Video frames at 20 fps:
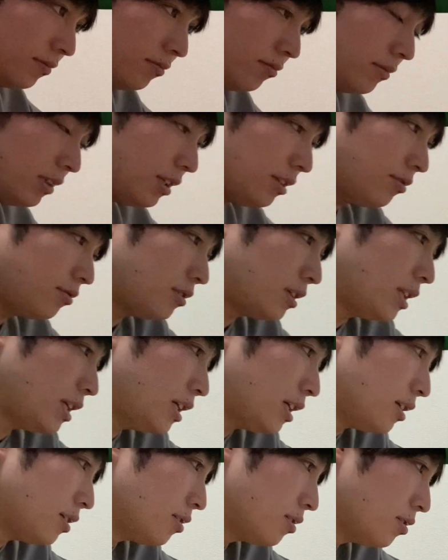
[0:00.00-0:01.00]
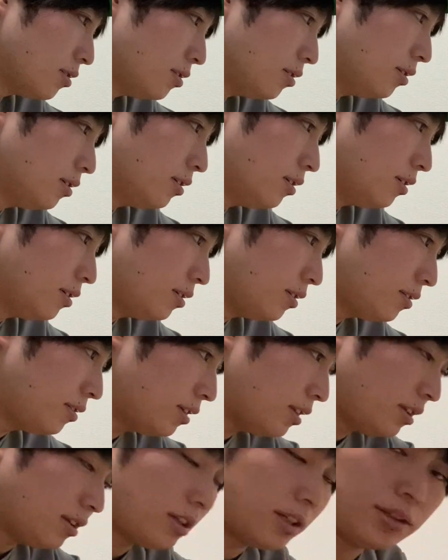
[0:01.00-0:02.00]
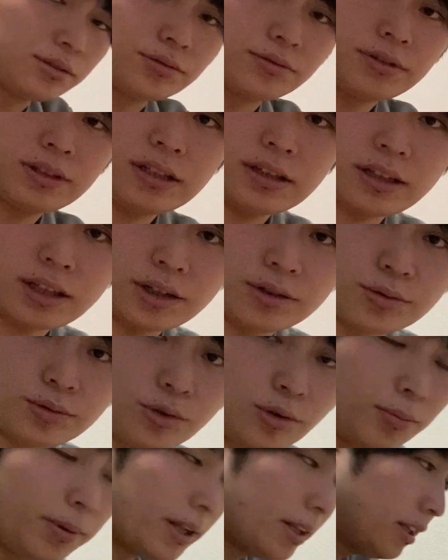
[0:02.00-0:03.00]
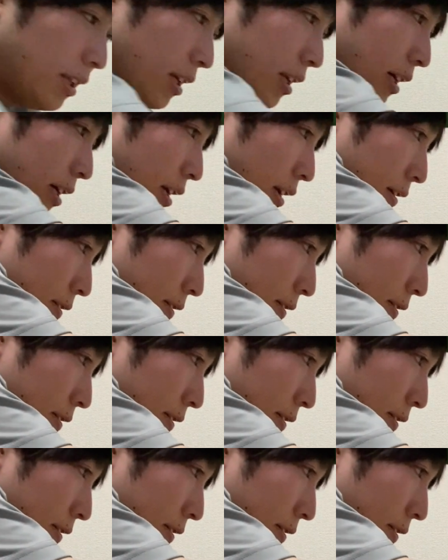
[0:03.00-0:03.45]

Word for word: まずはね、センタードセンターのごばん狙い。